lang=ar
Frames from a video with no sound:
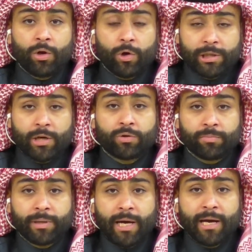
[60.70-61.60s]

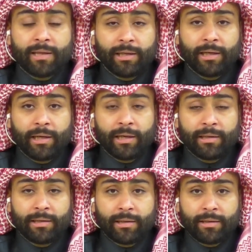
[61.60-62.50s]
واختاركم بهذه
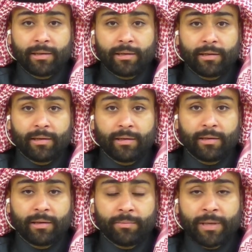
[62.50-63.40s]

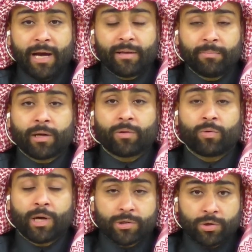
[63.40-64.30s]
آه، بهذا المرض
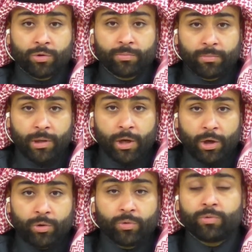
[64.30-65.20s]
وخصكم
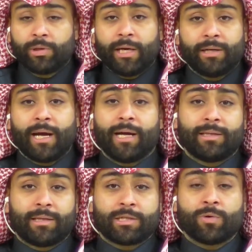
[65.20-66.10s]
دون عن
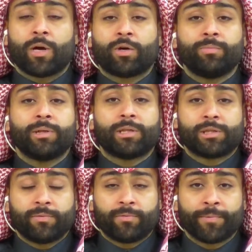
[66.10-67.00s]
أحد سواكم
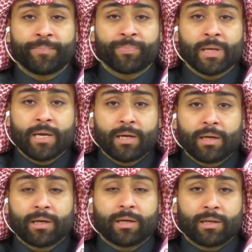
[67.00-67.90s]
يكتشف
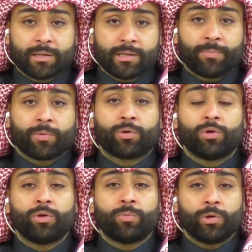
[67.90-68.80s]
آه، آه،
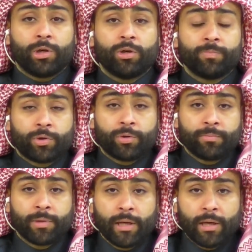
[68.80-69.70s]
صبركم ويلهمكم
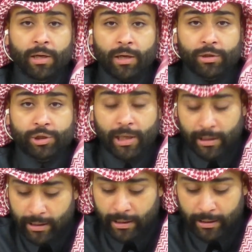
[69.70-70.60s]
إن شاء
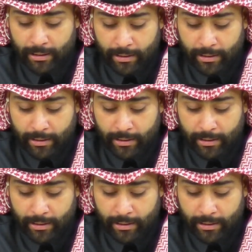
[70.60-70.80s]
الله